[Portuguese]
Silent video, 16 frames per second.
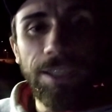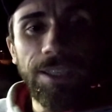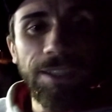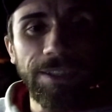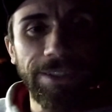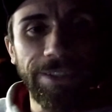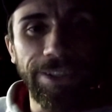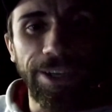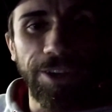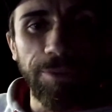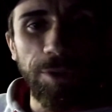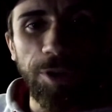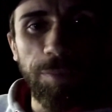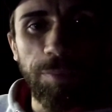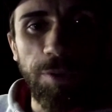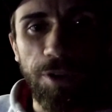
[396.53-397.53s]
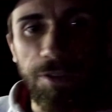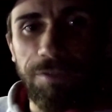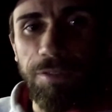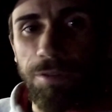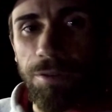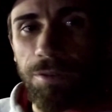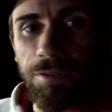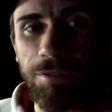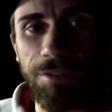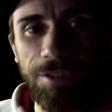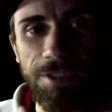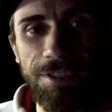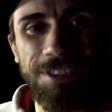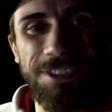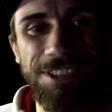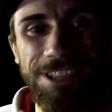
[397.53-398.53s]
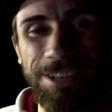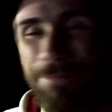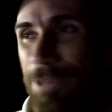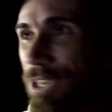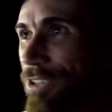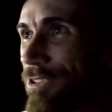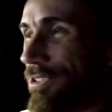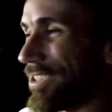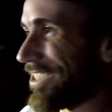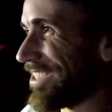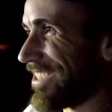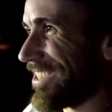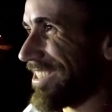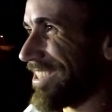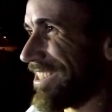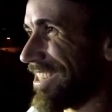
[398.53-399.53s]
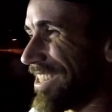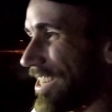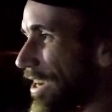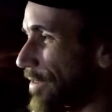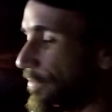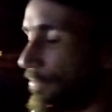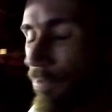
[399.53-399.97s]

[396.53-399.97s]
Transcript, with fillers: Então, meu povo, os nossos amigos já